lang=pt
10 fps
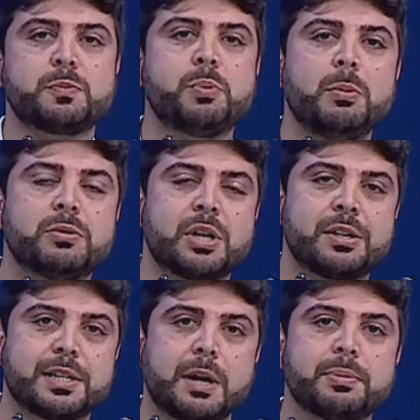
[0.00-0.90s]
públicos da
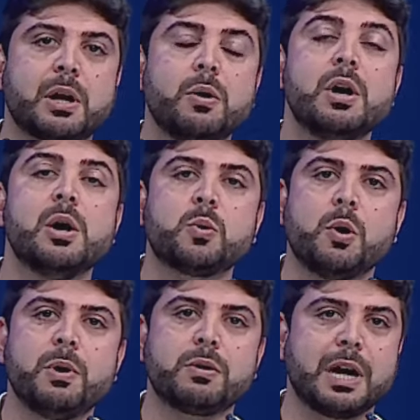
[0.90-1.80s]
nossa capital,
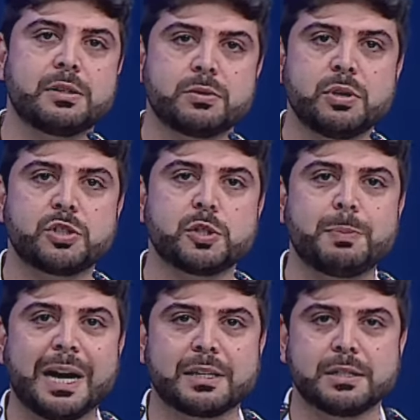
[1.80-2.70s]
como é o caso dos nossos
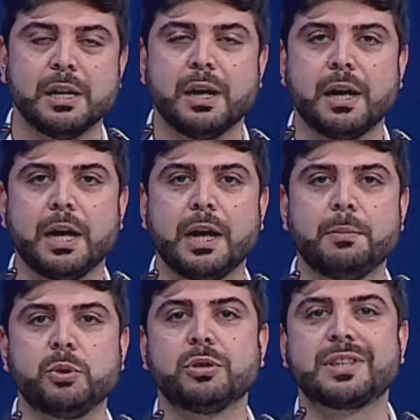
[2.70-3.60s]
parques. É, é
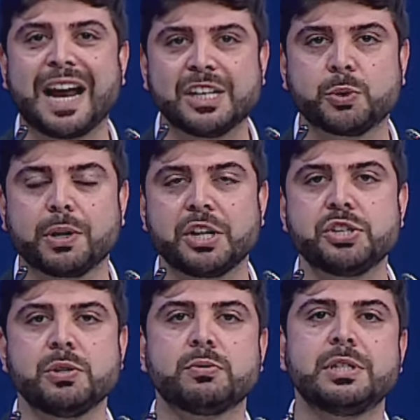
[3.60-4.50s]
muito trágico que a
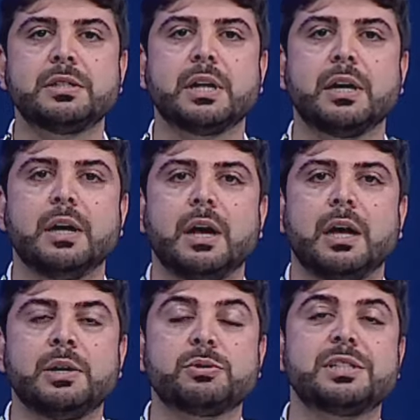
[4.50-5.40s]
gente não sinta,
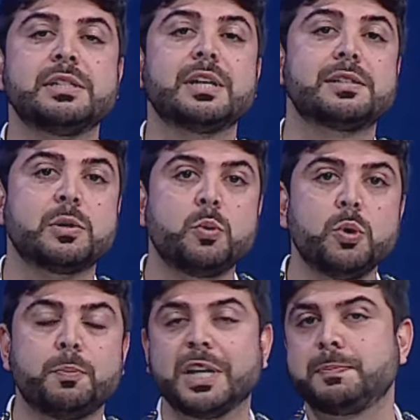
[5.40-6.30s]
não se sinta
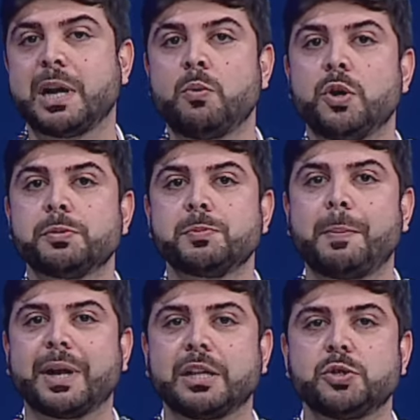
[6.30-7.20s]
seguro para esperar um ônibus, uma
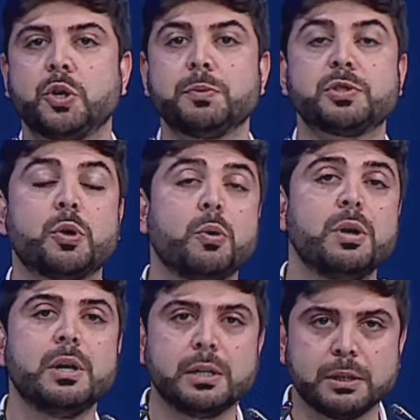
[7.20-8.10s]
parada de ônibus, ou
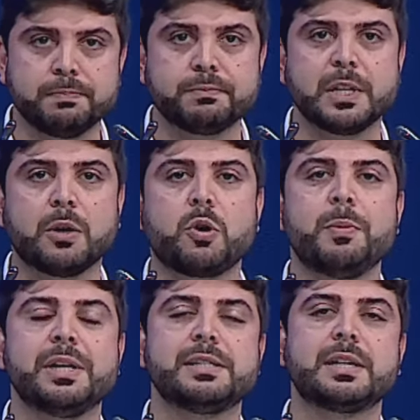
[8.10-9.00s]
né, como é
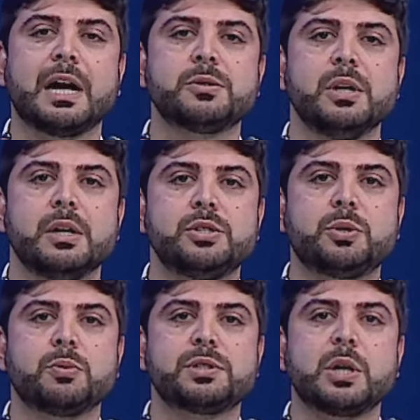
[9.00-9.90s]
nesse caso, de
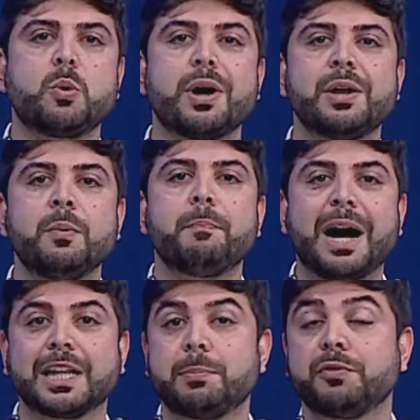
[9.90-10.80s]
conseguir correr num
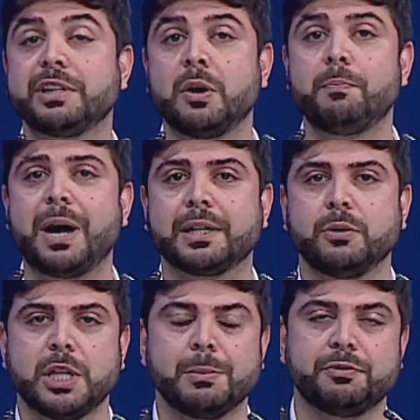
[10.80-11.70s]
parque, aproveitar um parque. Eu
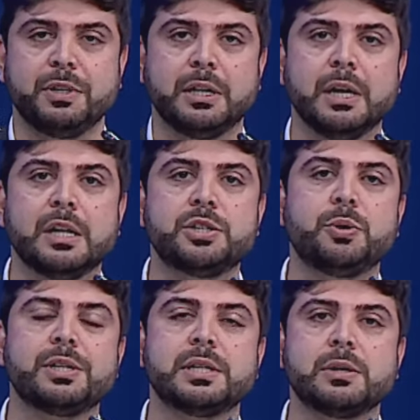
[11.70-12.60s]
tenho uma filha de
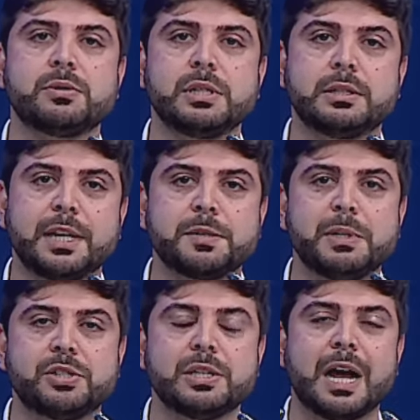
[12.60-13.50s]
dois anos e três
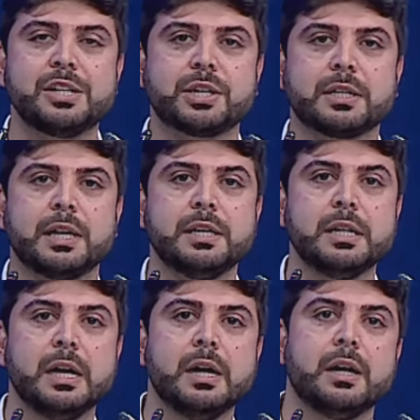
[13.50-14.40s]
meses de idade, a Catarina,
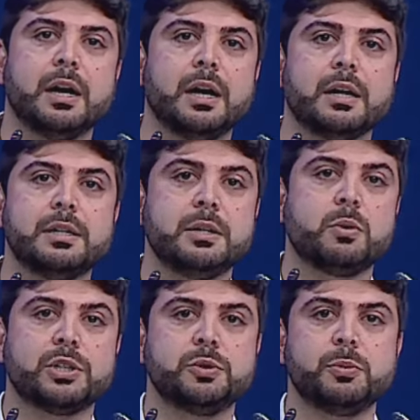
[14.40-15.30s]
uh, e
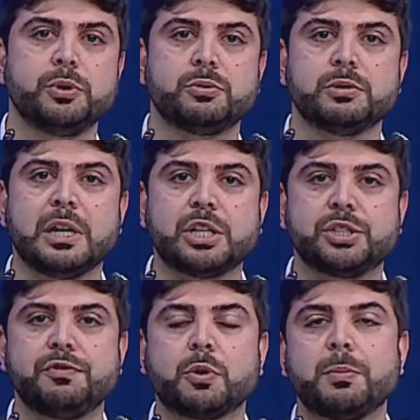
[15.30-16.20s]
gosto muito, né? Já
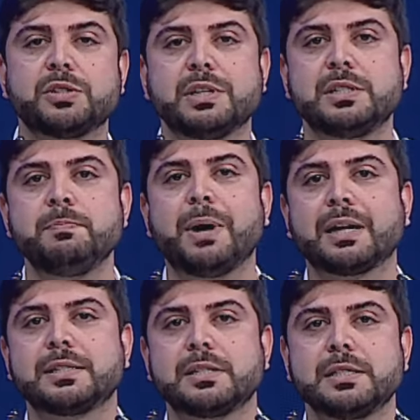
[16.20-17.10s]
tive algumas vezes em
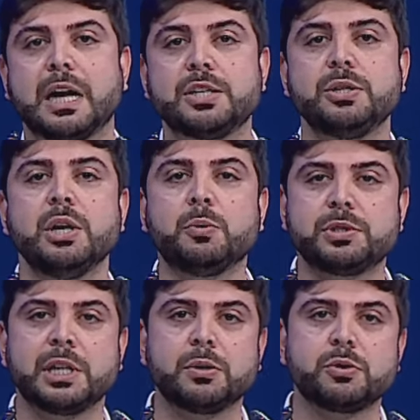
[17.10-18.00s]
parques da cidade
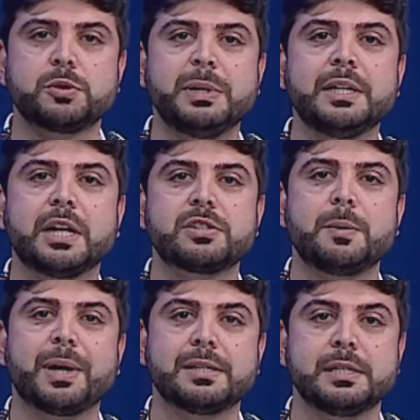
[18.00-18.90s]
usando dos brinquedos
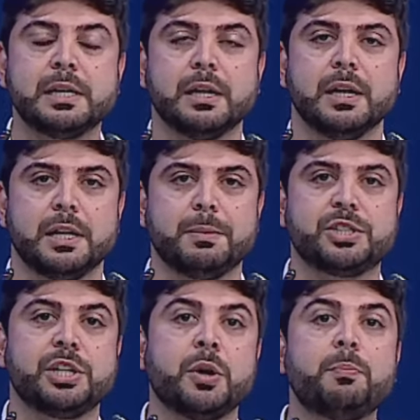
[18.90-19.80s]
na pracinha.
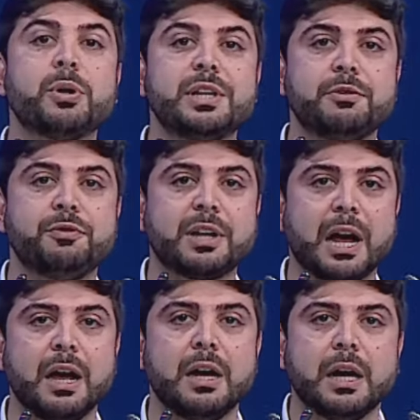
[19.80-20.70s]
Imagina não poder
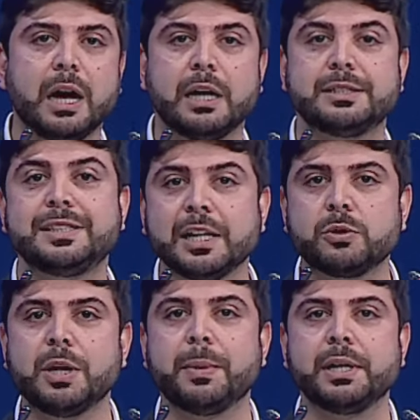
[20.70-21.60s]
ficar uh,
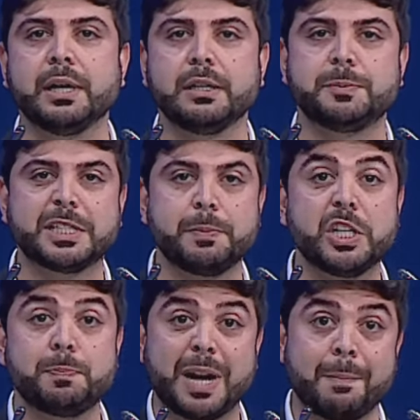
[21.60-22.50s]
cedo da manhã,
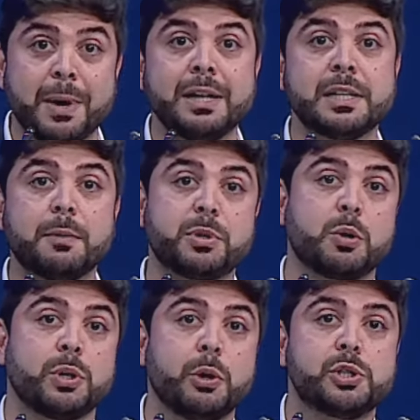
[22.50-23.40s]
especialmente para a mãe, né? Porque
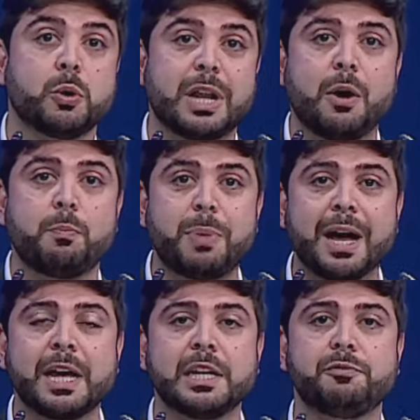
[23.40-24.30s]
quando eu estou lá, o
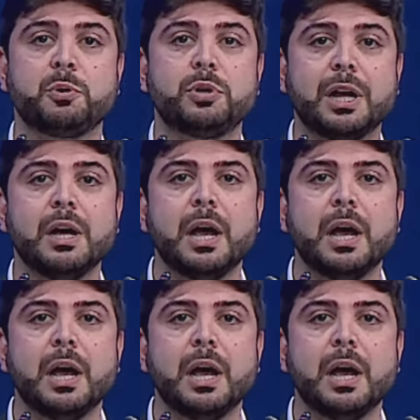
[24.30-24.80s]
pai ainda figura